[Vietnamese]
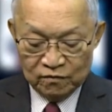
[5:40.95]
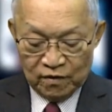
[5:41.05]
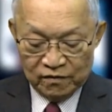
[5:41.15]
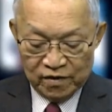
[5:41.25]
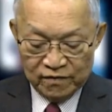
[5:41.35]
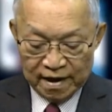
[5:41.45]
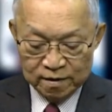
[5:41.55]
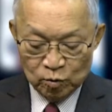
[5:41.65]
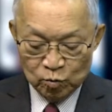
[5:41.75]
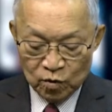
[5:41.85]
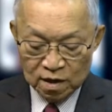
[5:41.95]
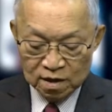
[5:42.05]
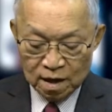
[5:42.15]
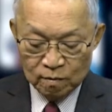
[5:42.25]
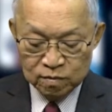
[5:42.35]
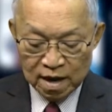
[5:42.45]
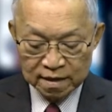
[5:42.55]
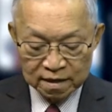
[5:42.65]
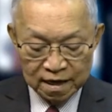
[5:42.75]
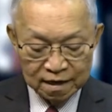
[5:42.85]
và vì vậy Trung Quốc không
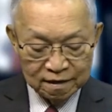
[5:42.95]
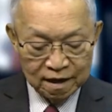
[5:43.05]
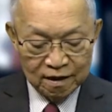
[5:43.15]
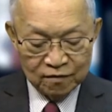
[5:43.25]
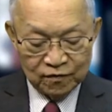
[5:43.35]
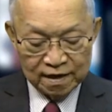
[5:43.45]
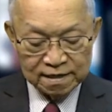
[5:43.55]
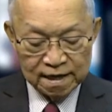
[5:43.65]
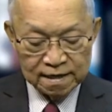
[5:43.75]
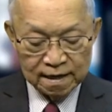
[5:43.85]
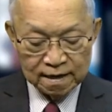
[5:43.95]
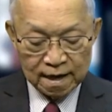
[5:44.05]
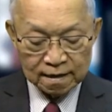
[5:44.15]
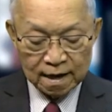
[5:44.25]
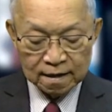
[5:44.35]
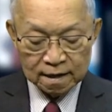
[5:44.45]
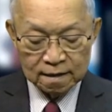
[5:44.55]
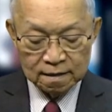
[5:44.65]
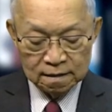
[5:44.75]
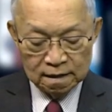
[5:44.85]
cần thiết phải xây dựng các căn
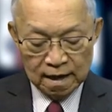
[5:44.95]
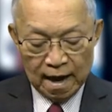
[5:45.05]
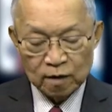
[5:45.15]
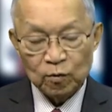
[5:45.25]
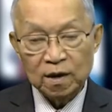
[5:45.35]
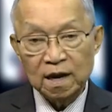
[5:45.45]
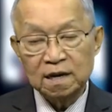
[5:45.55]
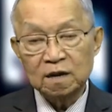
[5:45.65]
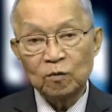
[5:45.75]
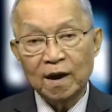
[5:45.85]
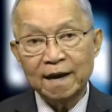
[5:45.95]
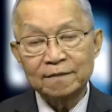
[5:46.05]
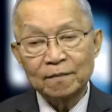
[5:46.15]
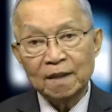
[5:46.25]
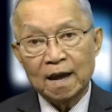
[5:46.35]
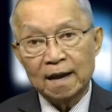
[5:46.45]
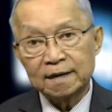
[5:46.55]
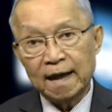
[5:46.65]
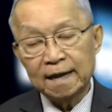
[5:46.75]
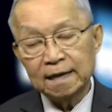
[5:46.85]
cứ hải quân ở nước ngoài.
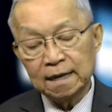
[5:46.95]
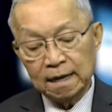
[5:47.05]
Đây